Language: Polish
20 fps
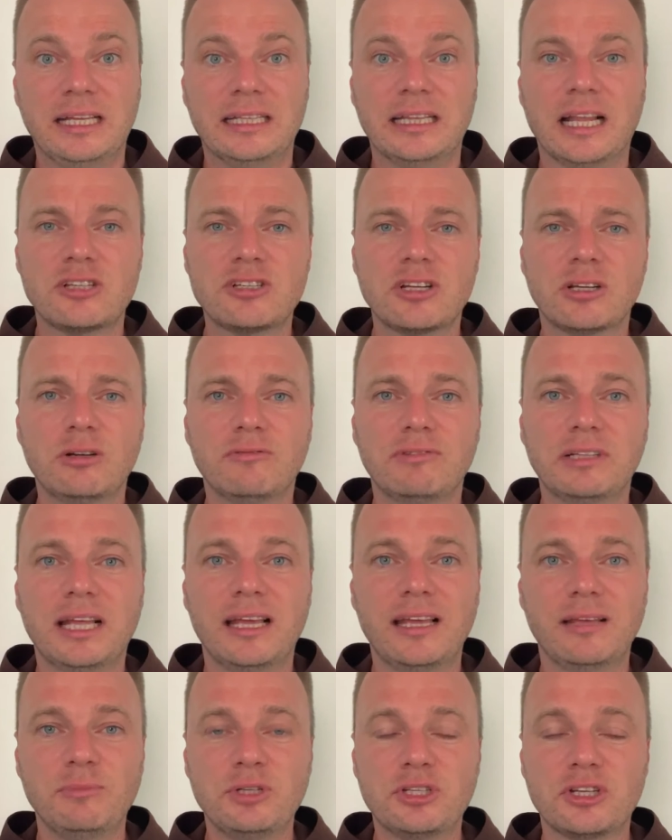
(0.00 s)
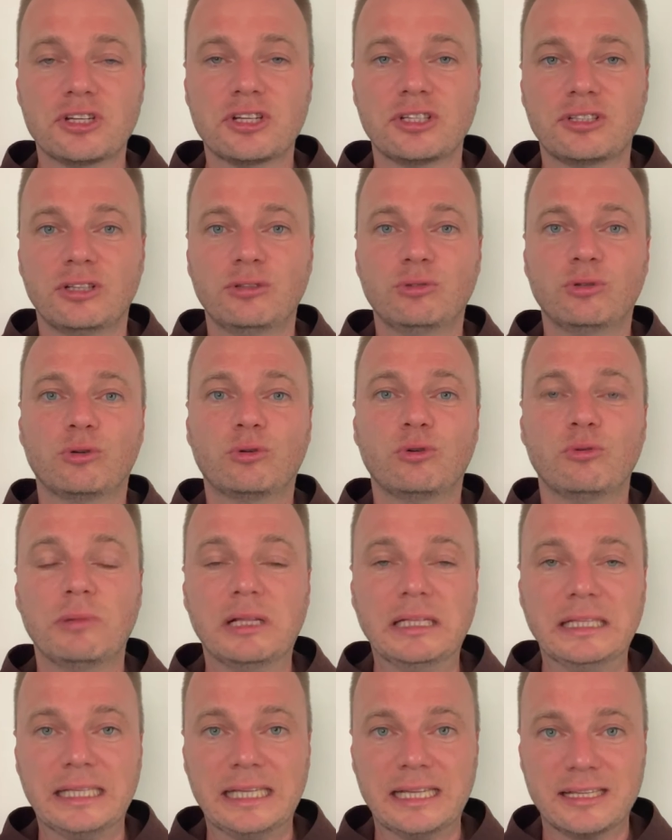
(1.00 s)
Dlaczego wydaje mi się, że ten
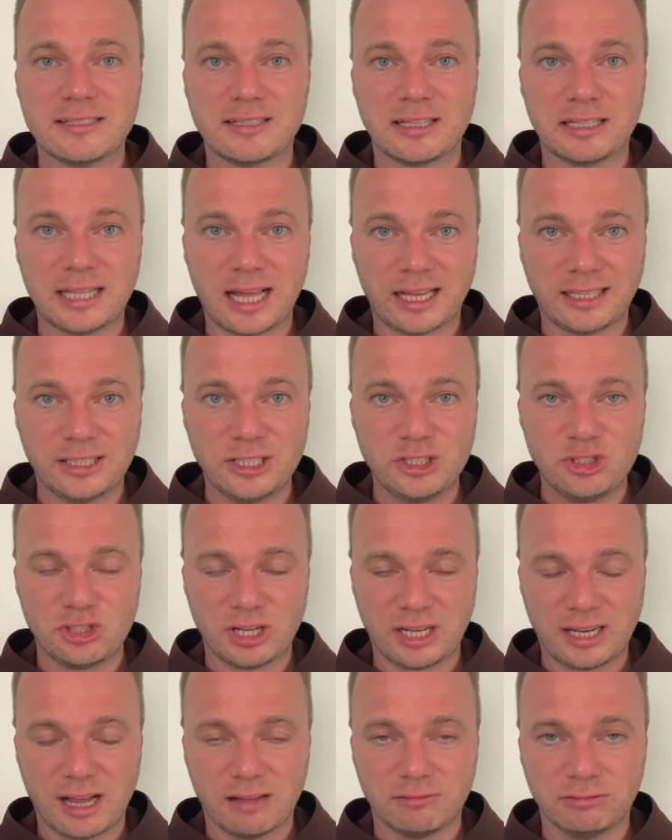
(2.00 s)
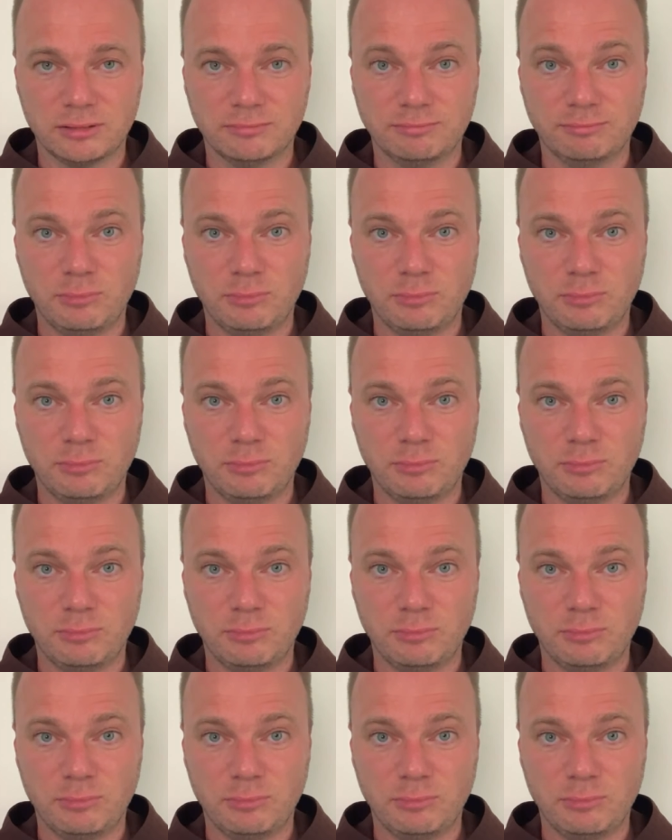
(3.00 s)
dokument jest taki ciekawy?